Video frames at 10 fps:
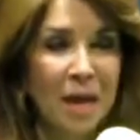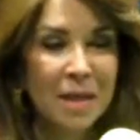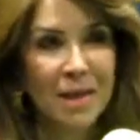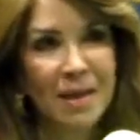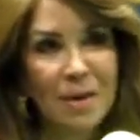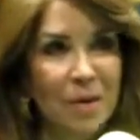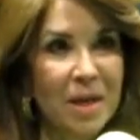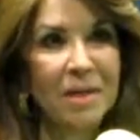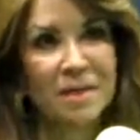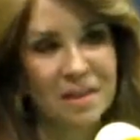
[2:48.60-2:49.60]
Ay, qué
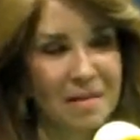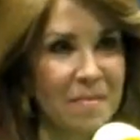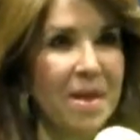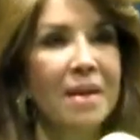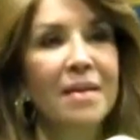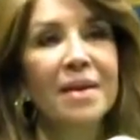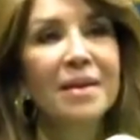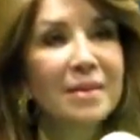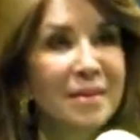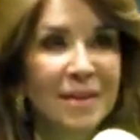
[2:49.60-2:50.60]
laureles tan
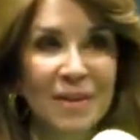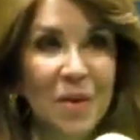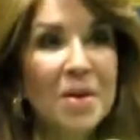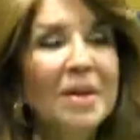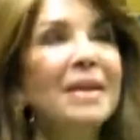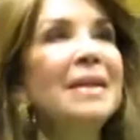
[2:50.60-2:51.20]
verdes, ¿no?